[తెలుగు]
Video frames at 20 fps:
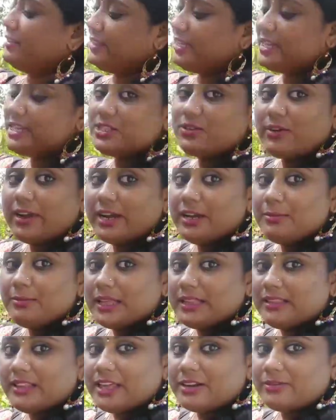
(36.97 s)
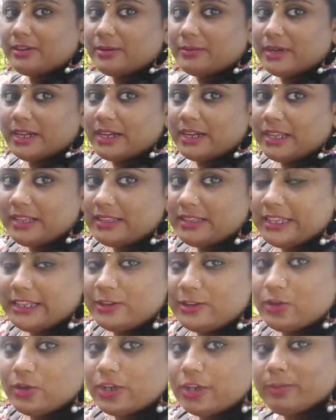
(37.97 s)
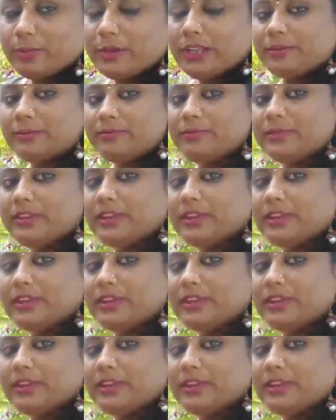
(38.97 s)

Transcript: దేశవాళి మందారం అనమాట దీంతో మనం